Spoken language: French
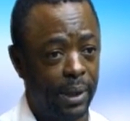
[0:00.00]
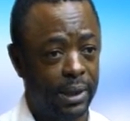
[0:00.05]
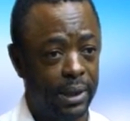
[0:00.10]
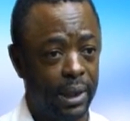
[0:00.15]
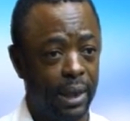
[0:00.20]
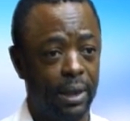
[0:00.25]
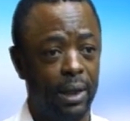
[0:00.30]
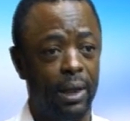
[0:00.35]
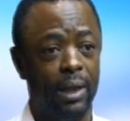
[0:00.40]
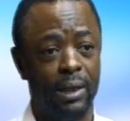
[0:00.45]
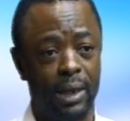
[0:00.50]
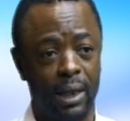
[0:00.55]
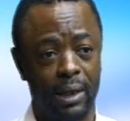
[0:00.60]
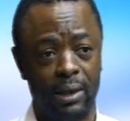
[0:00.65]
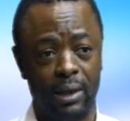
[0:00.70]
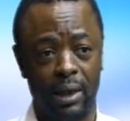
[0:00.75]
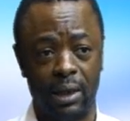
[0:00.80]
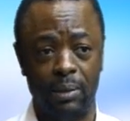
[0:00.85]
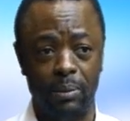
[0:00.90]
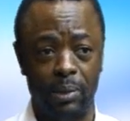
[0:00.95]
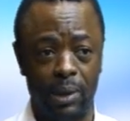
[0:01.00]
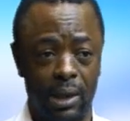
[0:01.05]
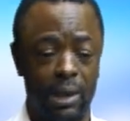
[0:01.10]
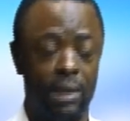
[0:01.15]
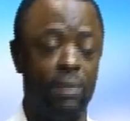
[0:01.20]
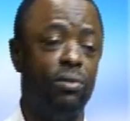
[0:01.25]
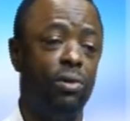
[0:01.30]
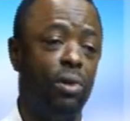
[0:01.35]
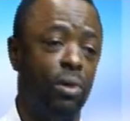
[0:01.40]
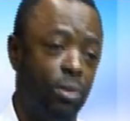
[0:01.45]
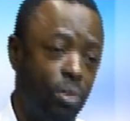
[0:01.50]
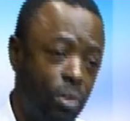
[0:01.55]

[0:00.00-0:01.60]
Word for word: c'est-à-dire les actes administratifs, dont